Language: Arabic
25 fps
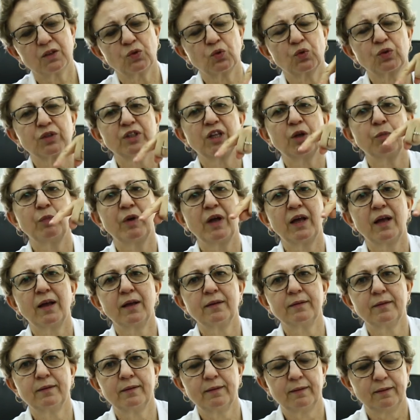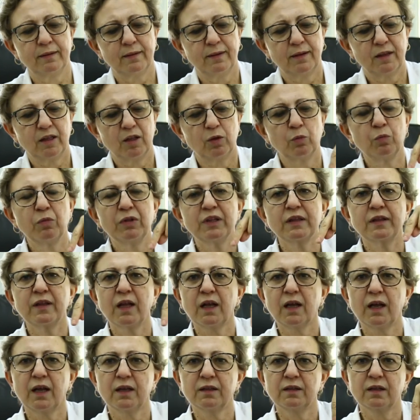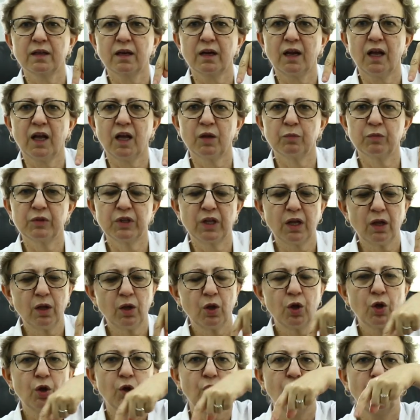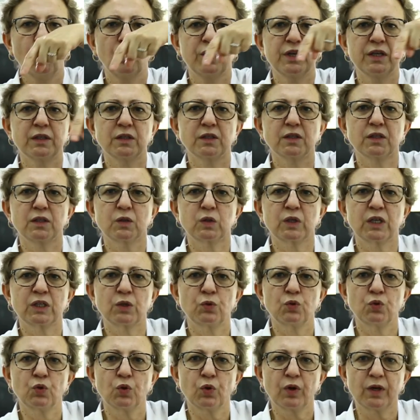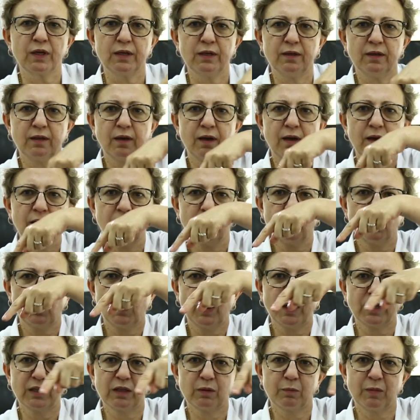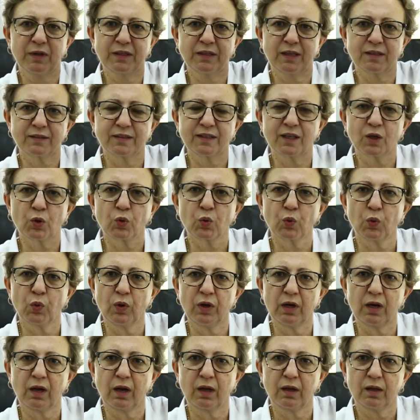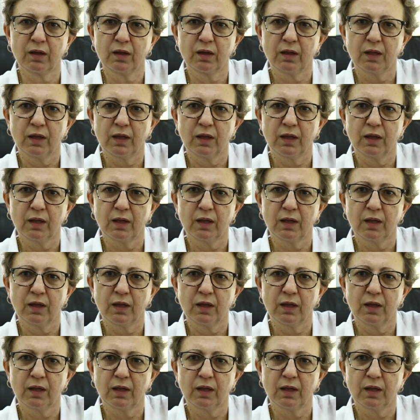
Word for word: دونك دابا هذه المنطقه د الرحامنه وكتدور عليها واحد المناطق كلها